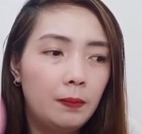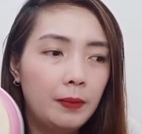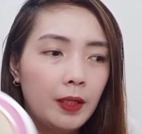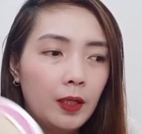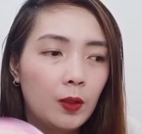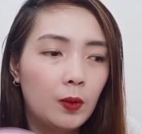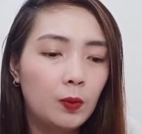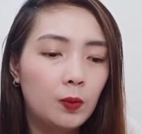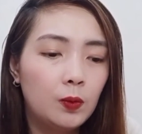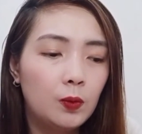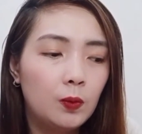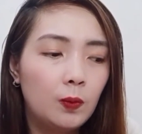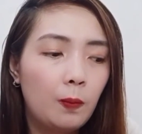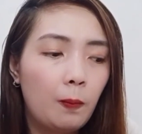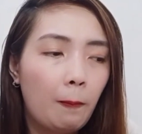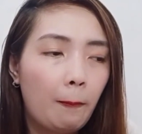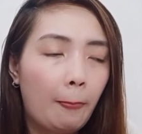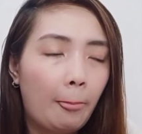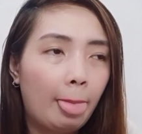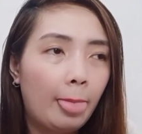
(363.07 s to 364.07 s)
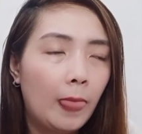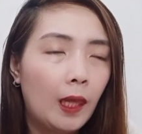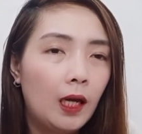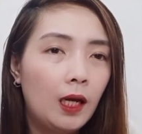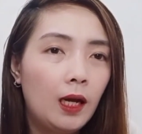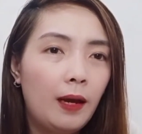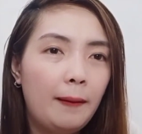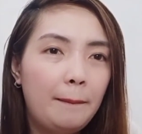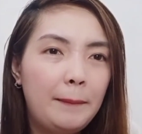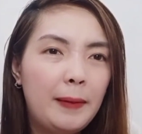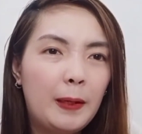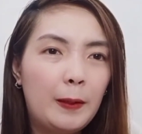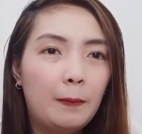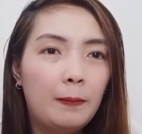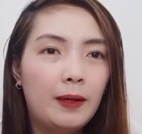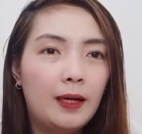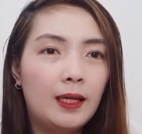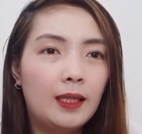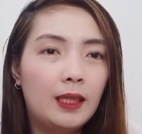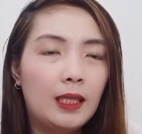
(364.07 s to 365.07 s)
merong merong
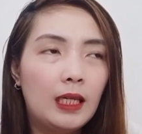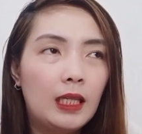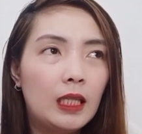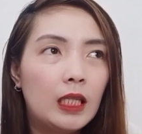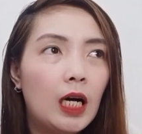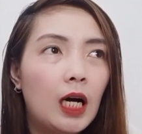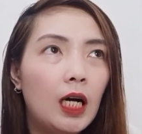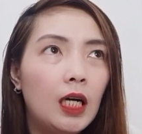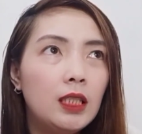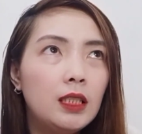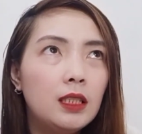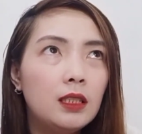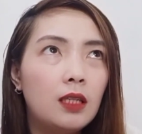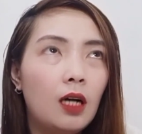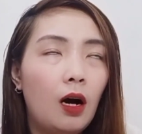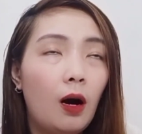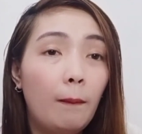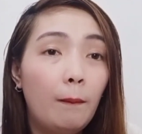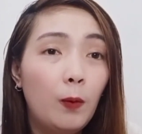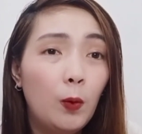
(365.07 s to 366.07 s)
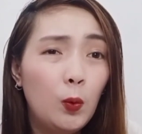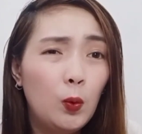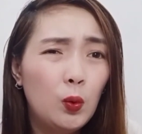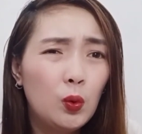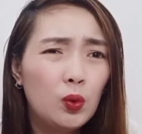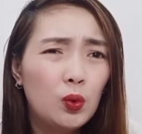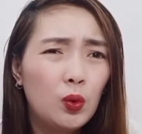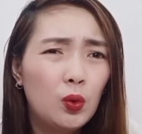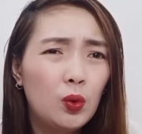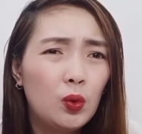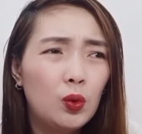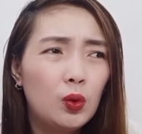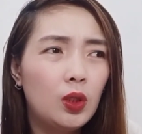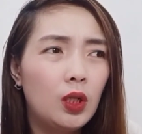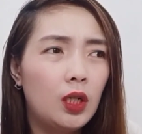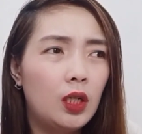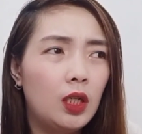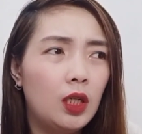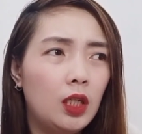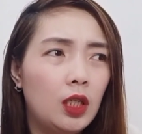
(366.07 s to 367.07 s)
mga tigdas, uh, bulutong,
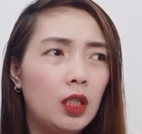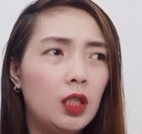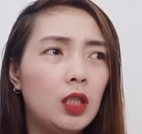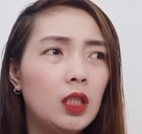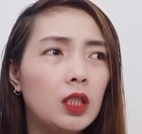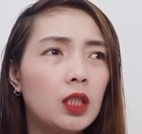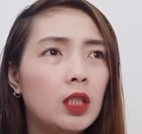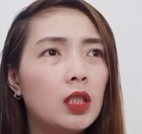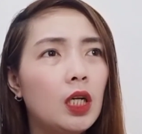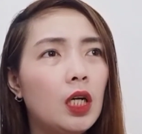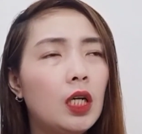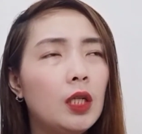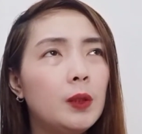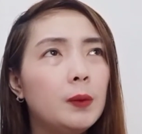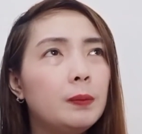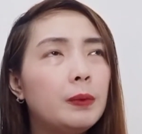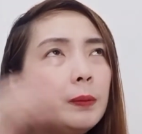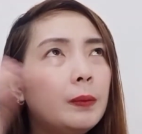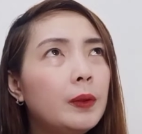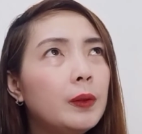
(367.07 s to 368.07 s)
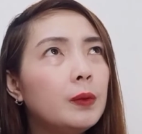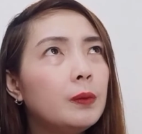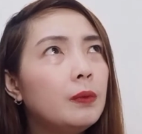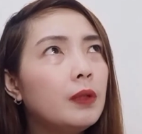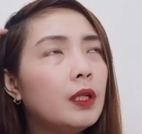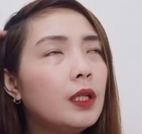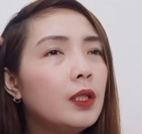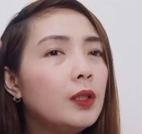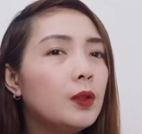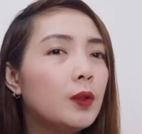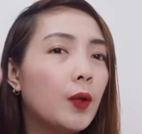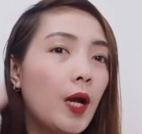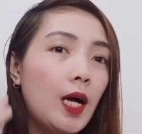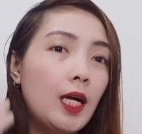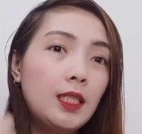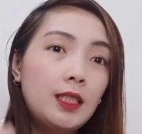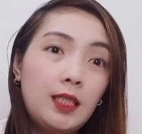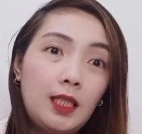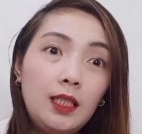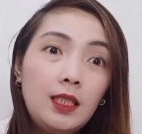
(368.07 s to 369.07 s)
at ano pa ba yung mga yung
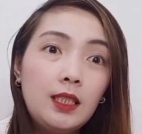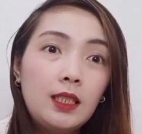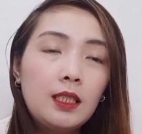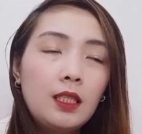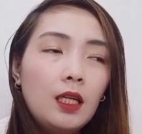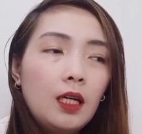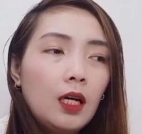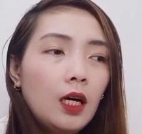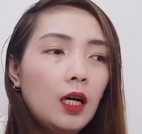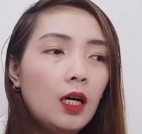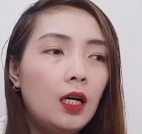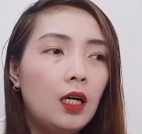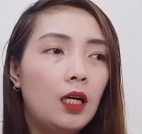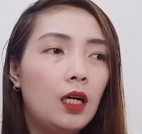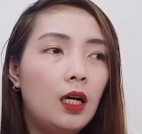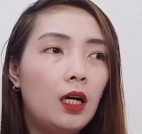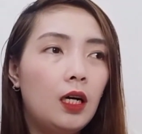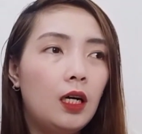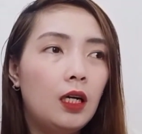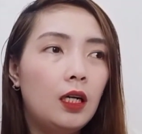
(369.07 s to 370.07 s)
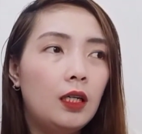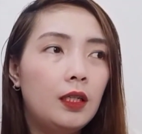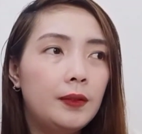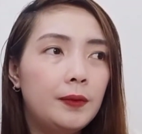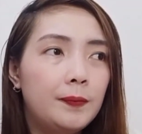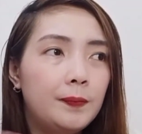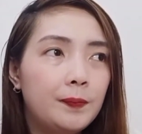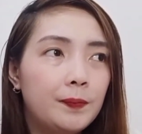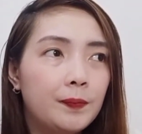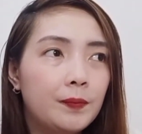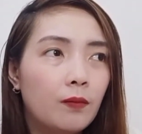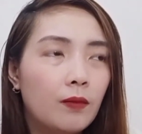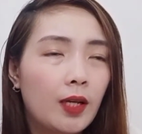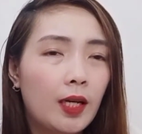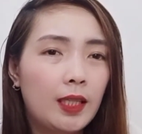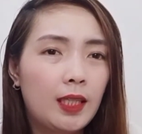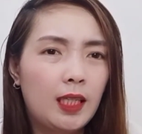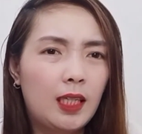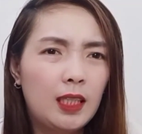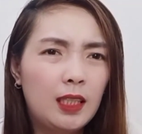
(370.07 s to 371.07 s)
rashes. Um,
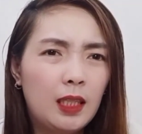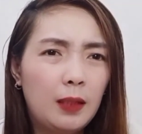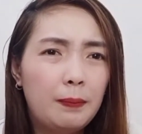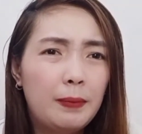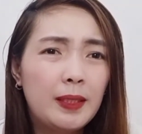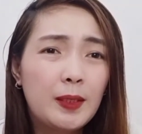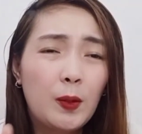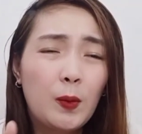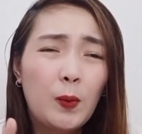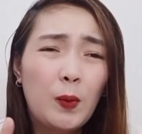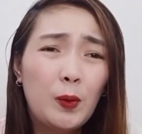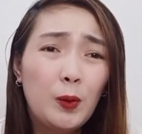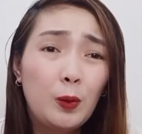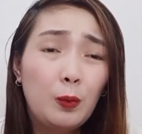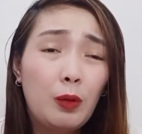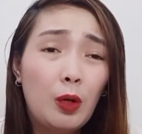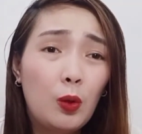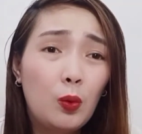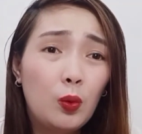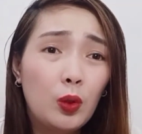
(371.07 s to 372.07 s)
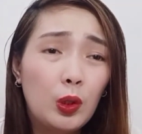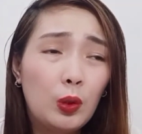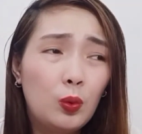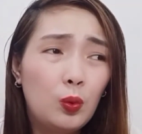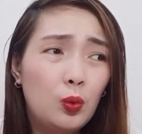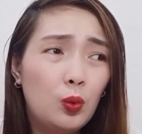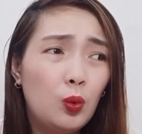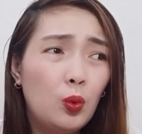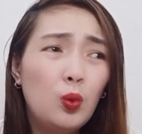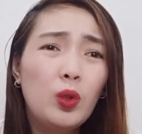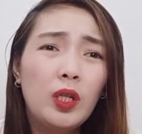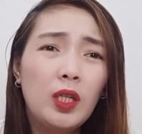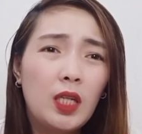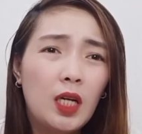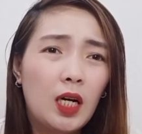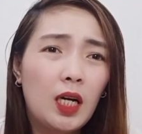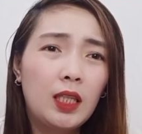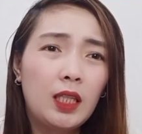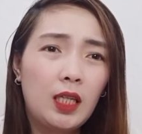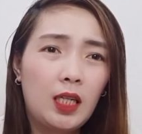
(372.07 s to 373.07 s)
katikate, basta kung ano yung mga uri-uri
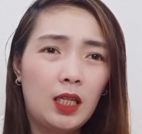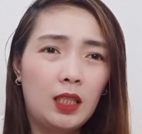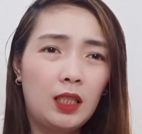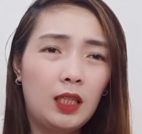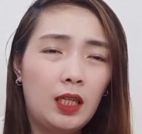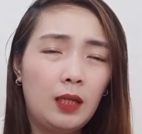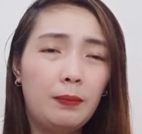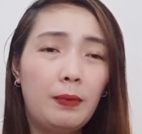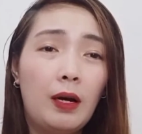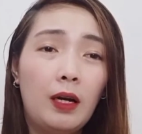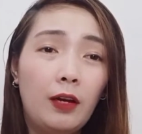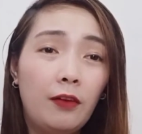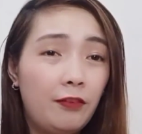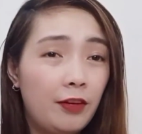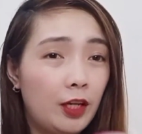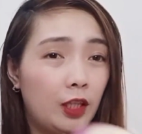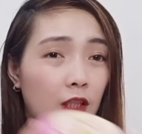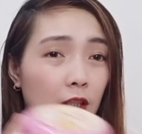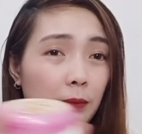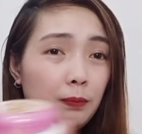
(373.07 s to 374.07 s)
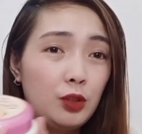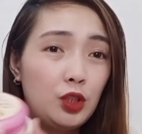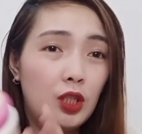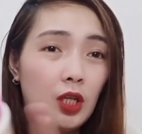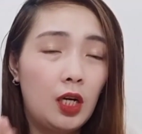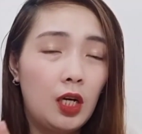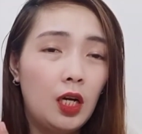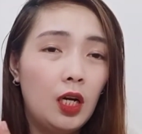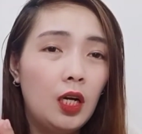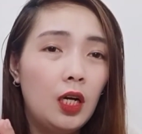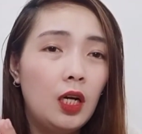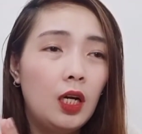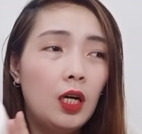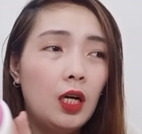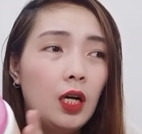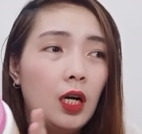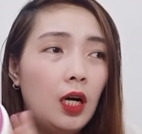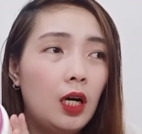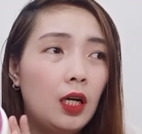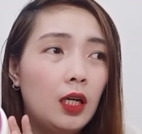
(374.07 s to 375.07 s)
ng katikate, ma-effective siya.
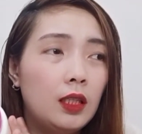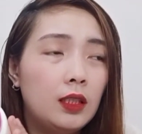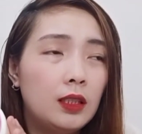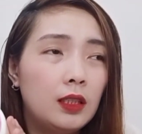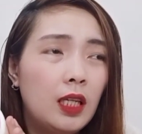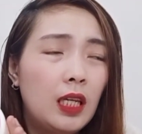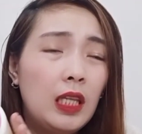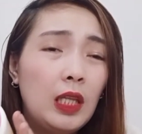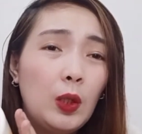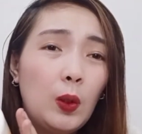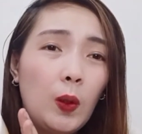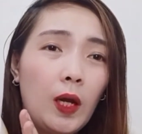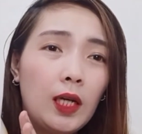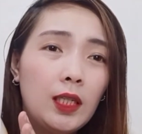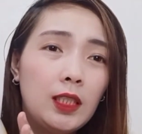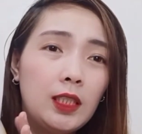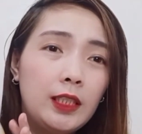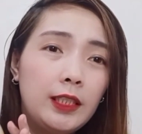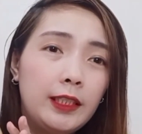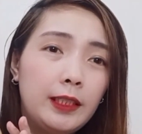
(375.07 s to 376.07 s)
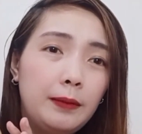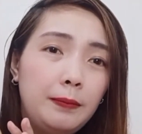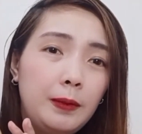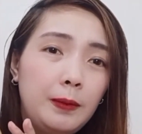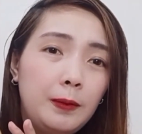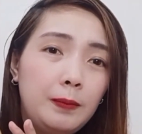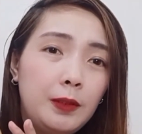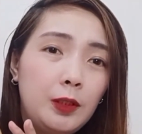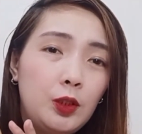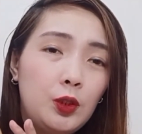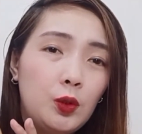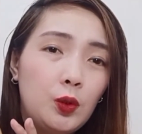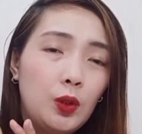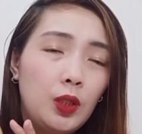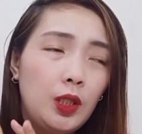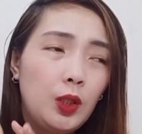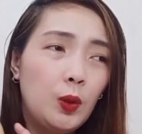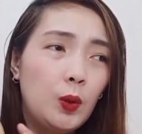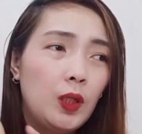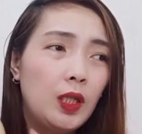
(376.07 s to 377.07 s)
Uh, hindi ko lang kasi siya nabibidyo,
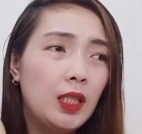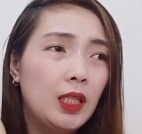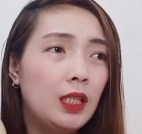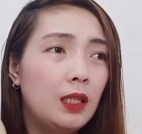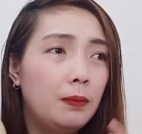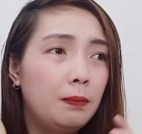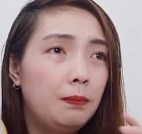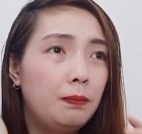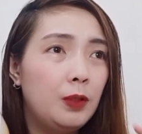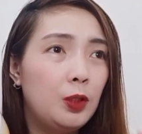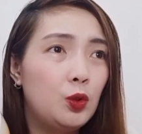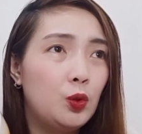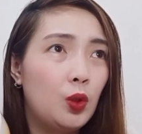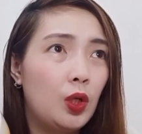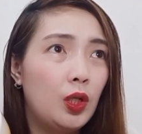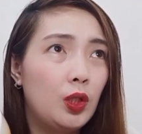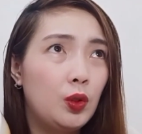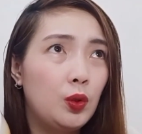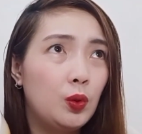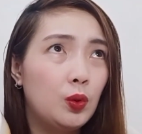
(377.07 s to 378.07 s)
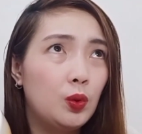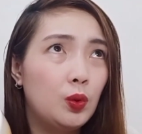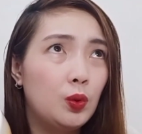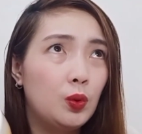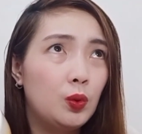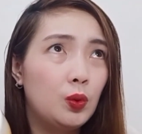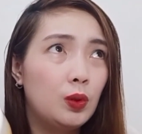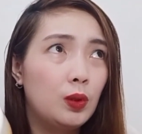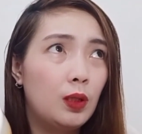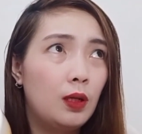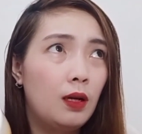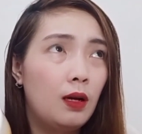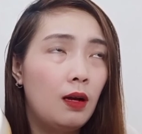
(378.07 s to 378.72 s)
hindi ko lang din nabidyuhan yung